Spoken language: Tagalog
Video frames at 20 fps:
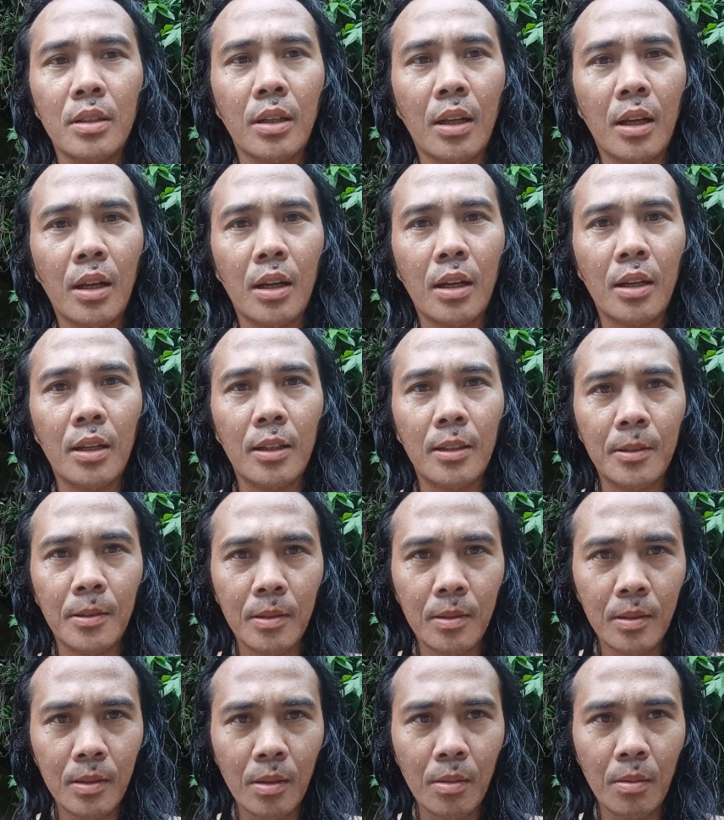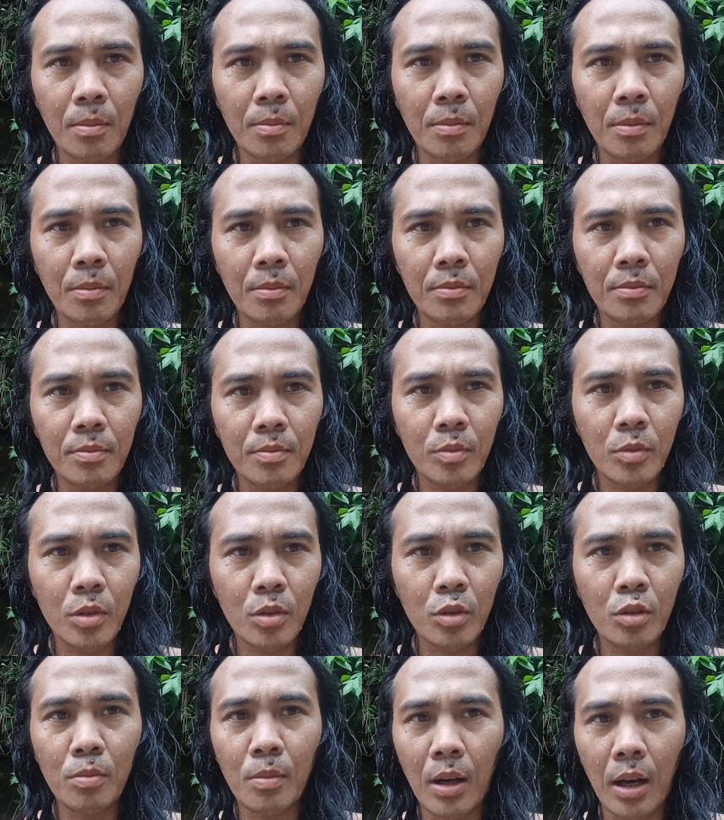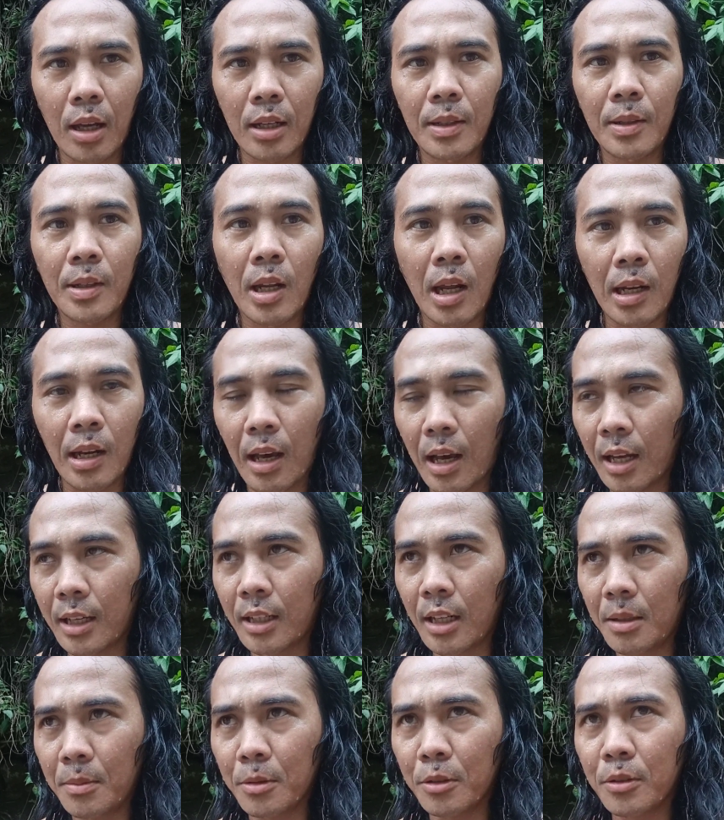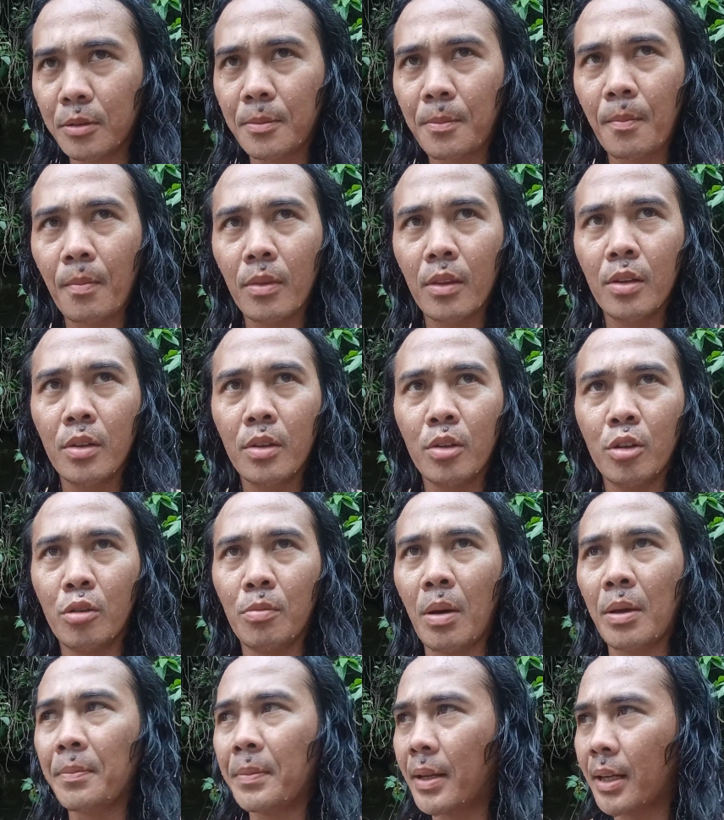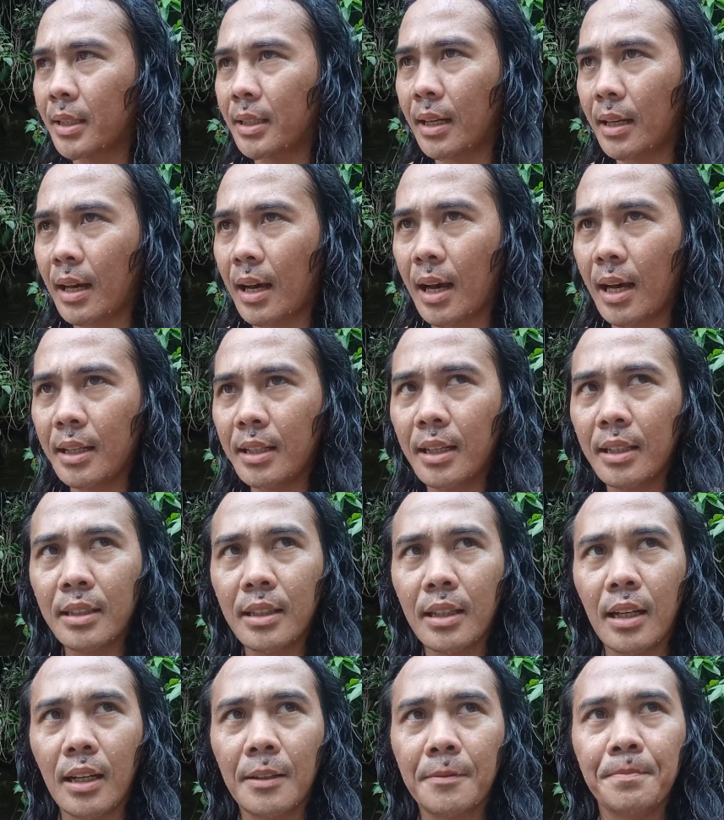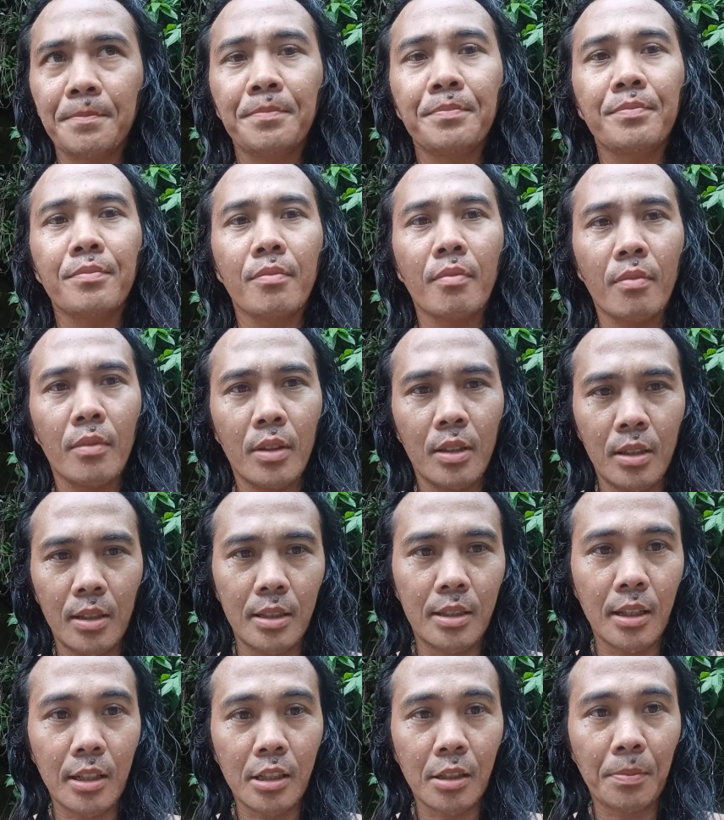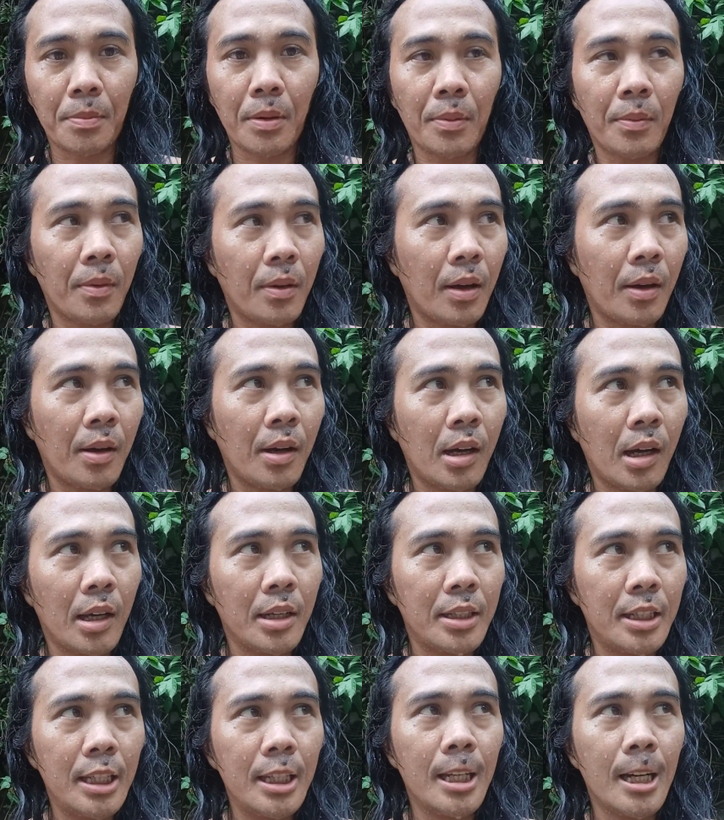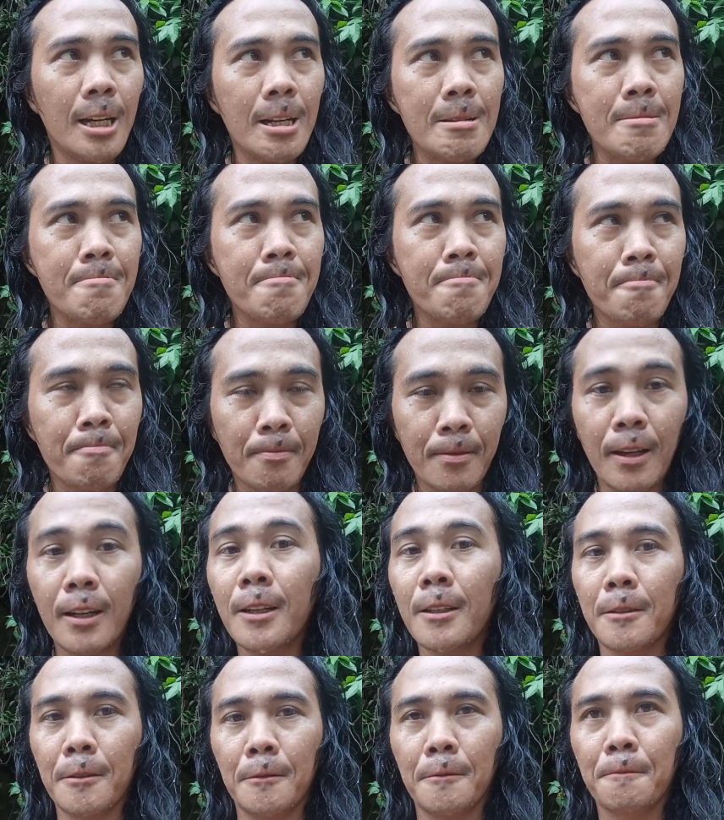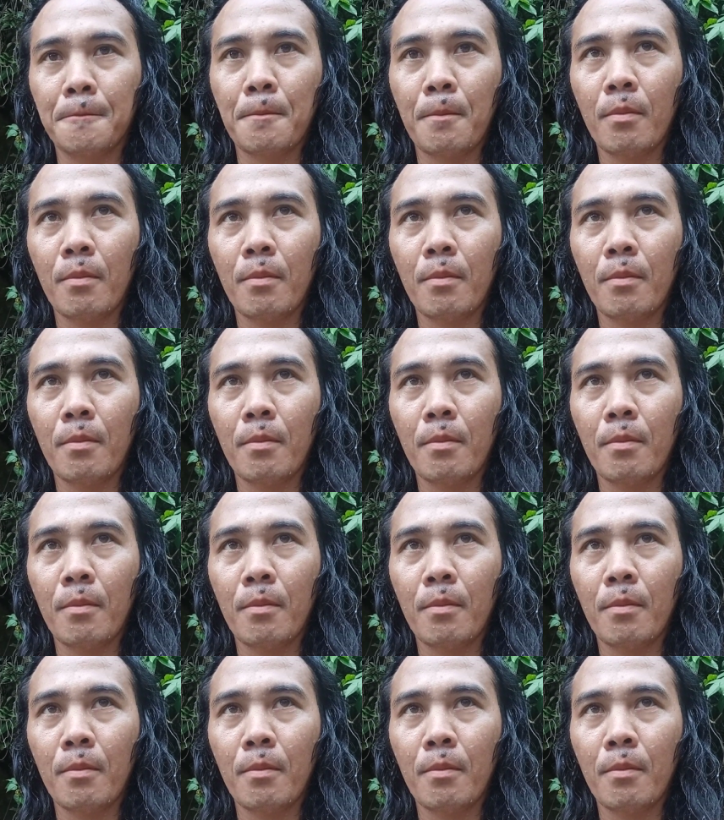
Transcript: na duma ah, dinadaanan mo o may pinagdadaanan ka, isa sa uh, idea, ganito.